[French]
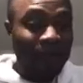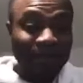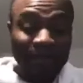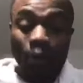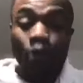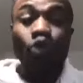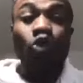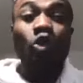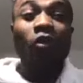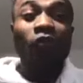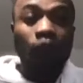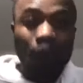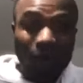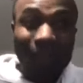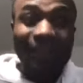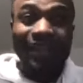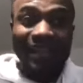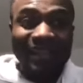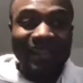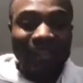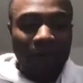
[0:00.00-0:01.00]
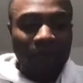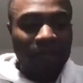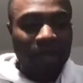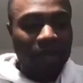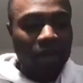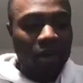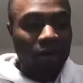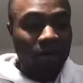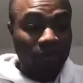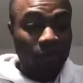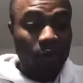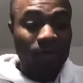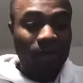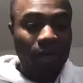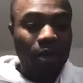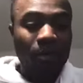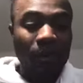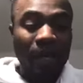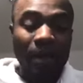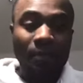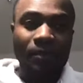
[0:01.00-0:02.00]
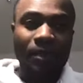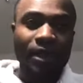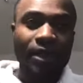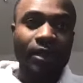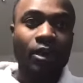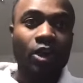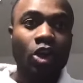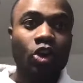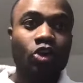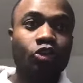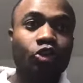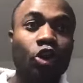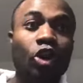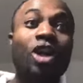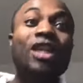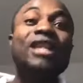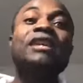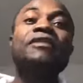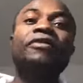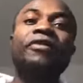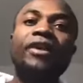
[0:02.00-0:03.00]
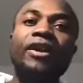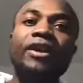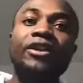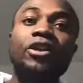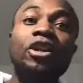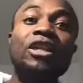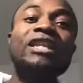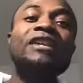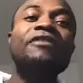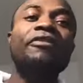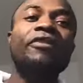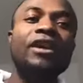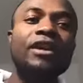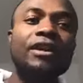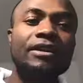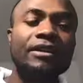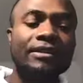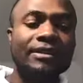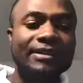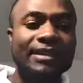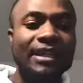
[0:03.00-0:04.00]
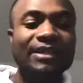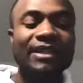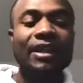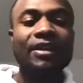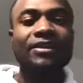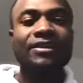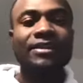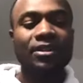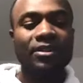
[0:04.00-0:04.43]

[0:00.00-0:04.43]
C'est le devoir de l'ECAM d'ailleurs, il faut bien le rappeler, de le livrer, de livrer ces,